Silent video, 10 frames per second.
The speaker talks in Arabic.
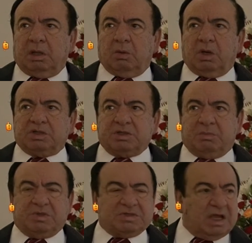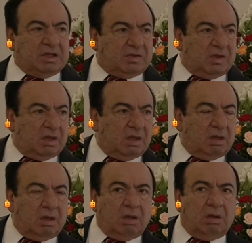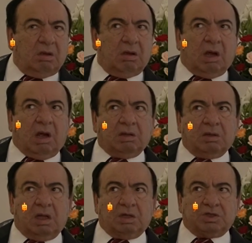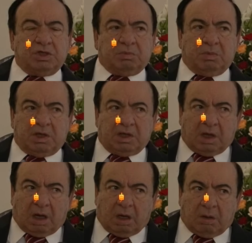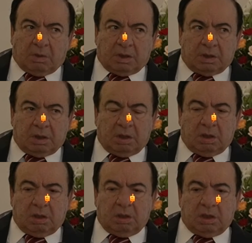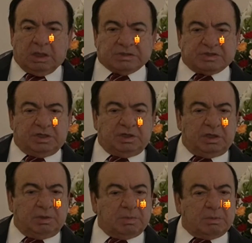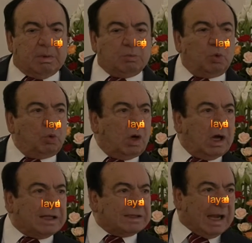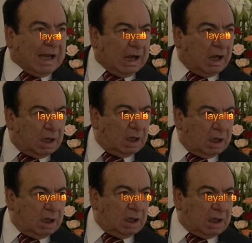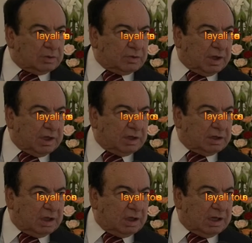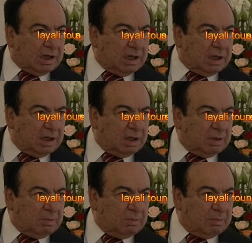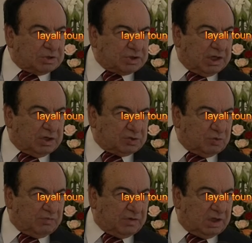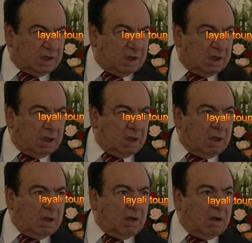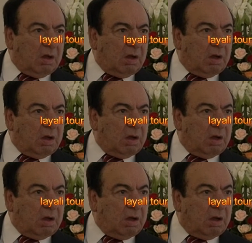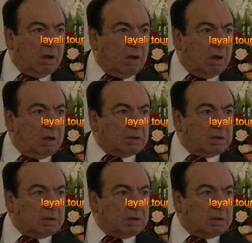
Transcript: وإذا بسيدة عندها شي 80 عام عندها يا سيدي مثل ما بيقولوا أخذ الحال على طريقة المشايخ آه، الصوفية احنا بالتونس يقولوا تخمرت